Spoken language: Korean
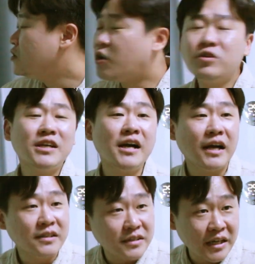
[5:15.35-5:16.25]

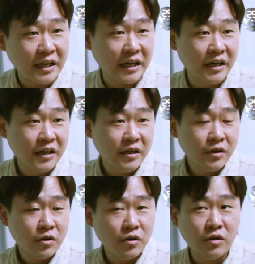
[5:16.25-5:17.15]
성장하는데
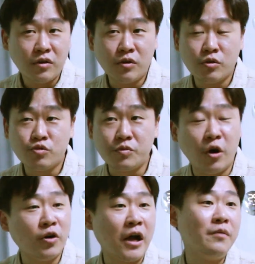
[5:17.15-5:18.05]
좀
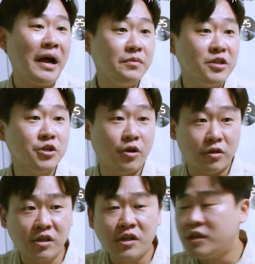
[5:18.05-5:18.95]
영향을 많이 미쳐요.
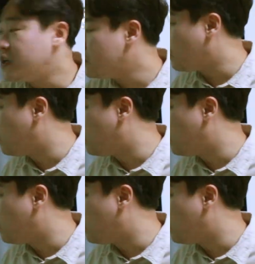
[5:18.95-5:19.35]
특히